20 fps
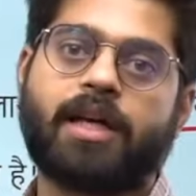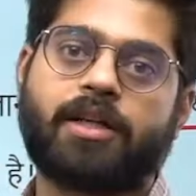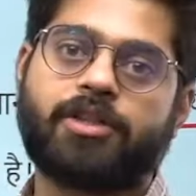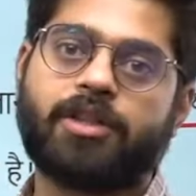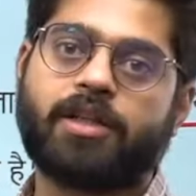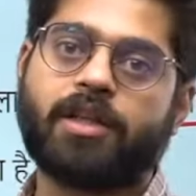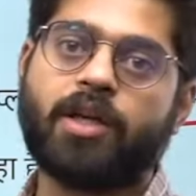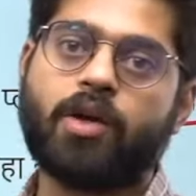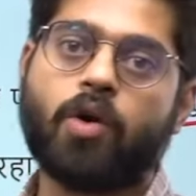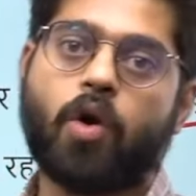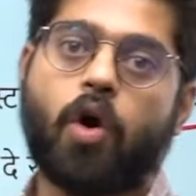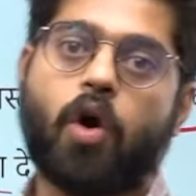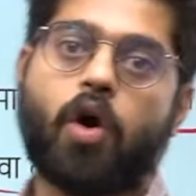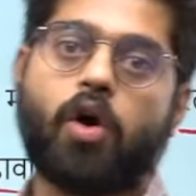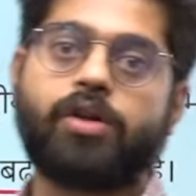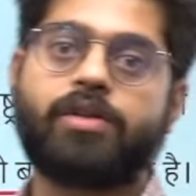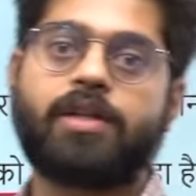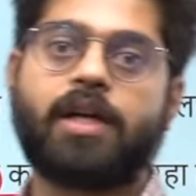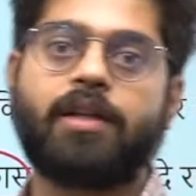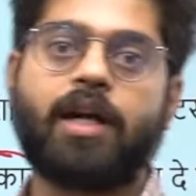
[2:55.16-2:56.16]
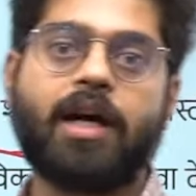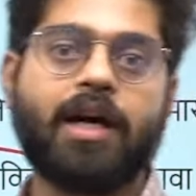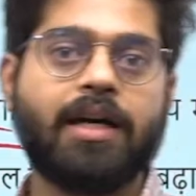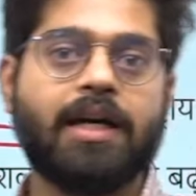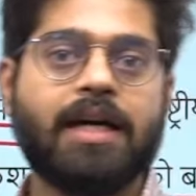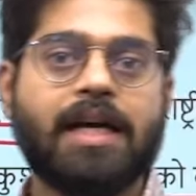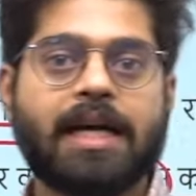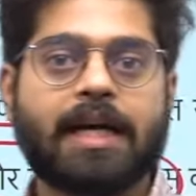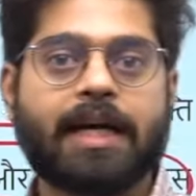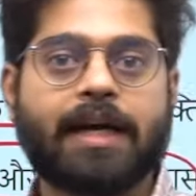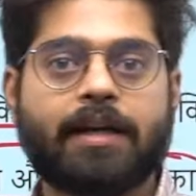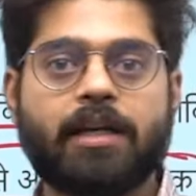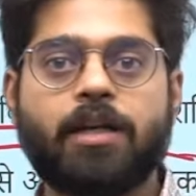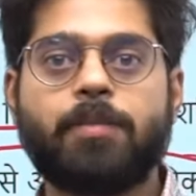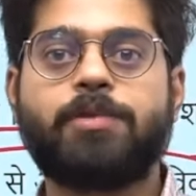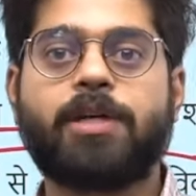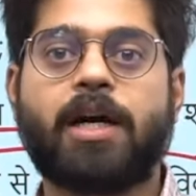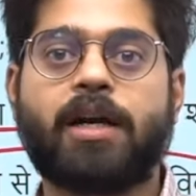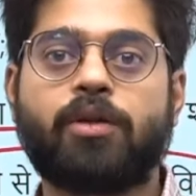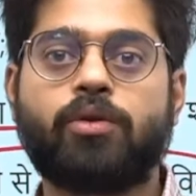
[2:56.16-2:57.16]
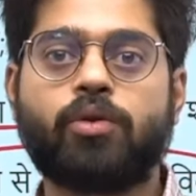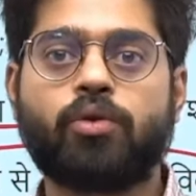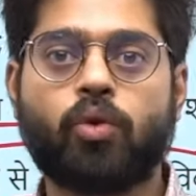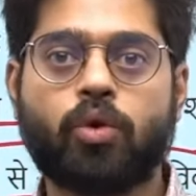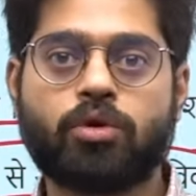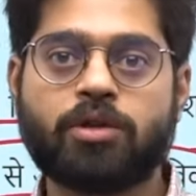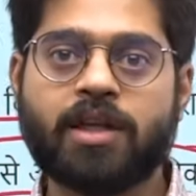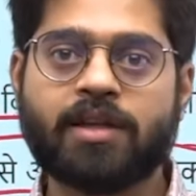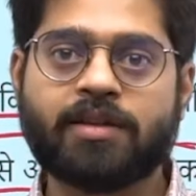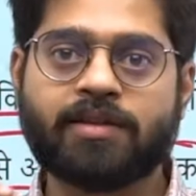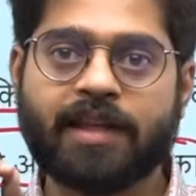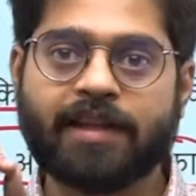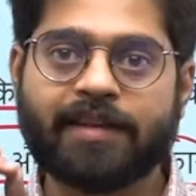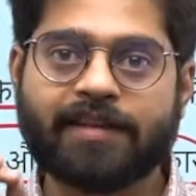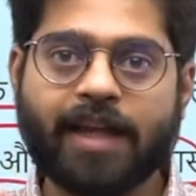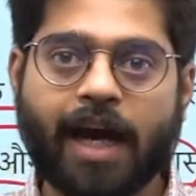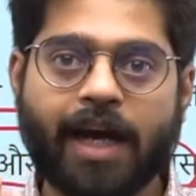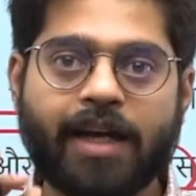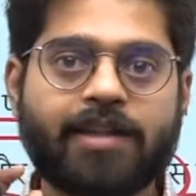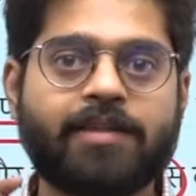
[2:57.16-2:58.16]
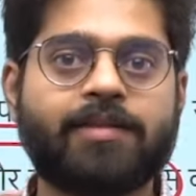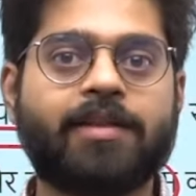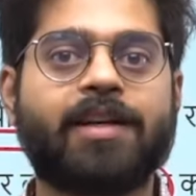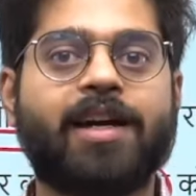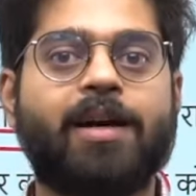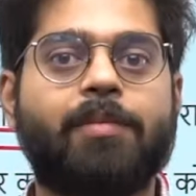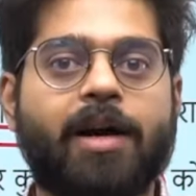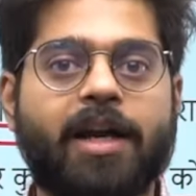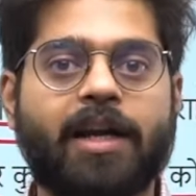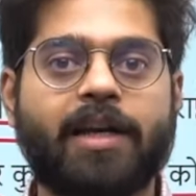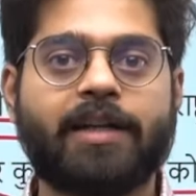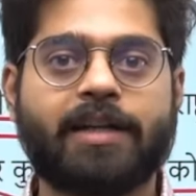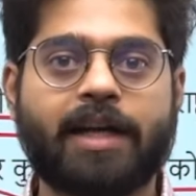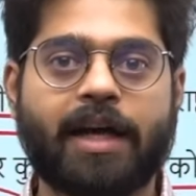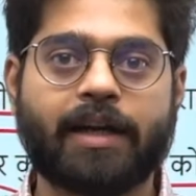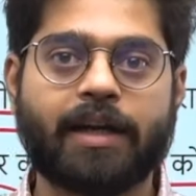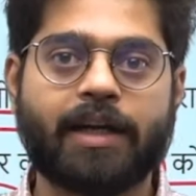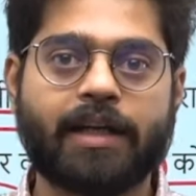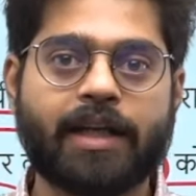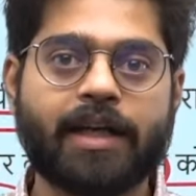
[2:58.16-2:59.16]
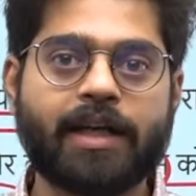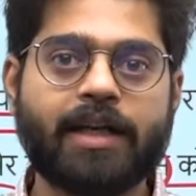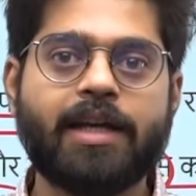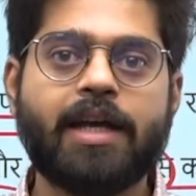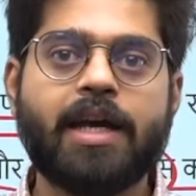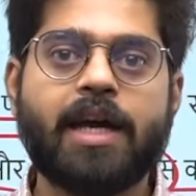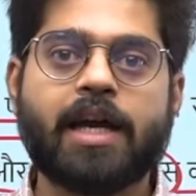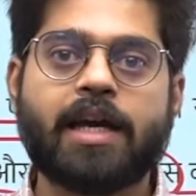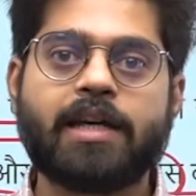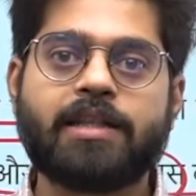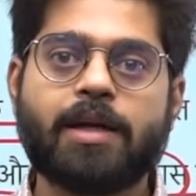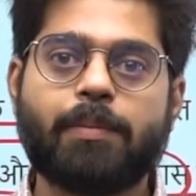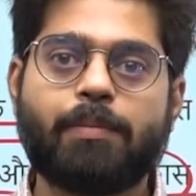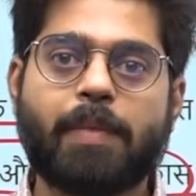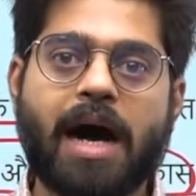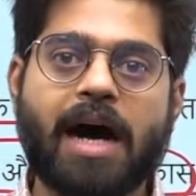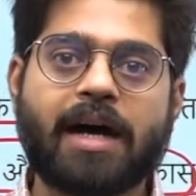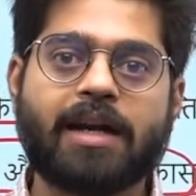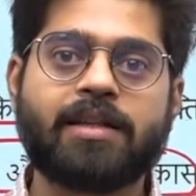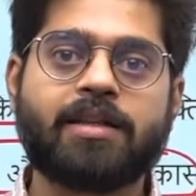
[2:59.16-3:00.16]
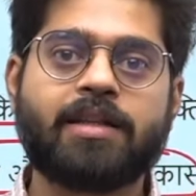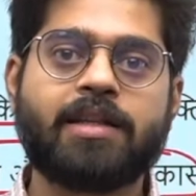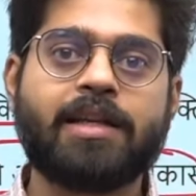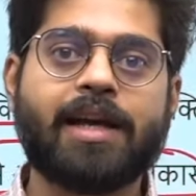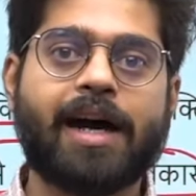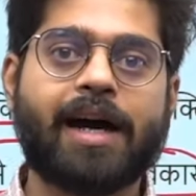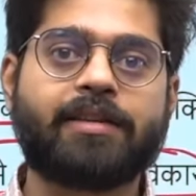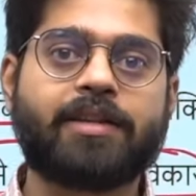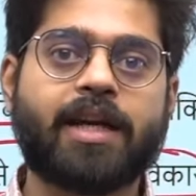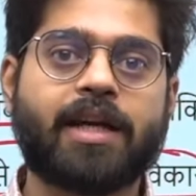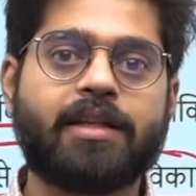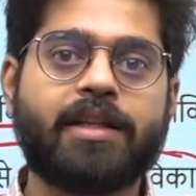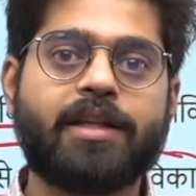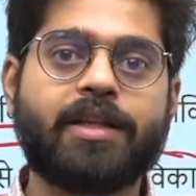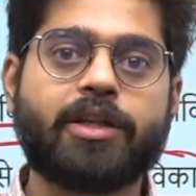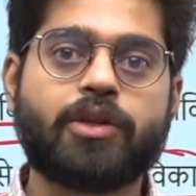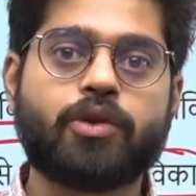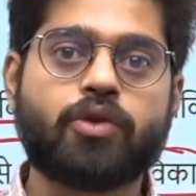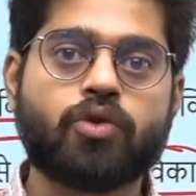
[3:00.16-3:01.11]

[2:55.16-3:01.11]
लक्ष्य के और ज्यादा करीब जा रहा है तो दो तक हमारा ये टारगेट है कि जब भारत की आजादी के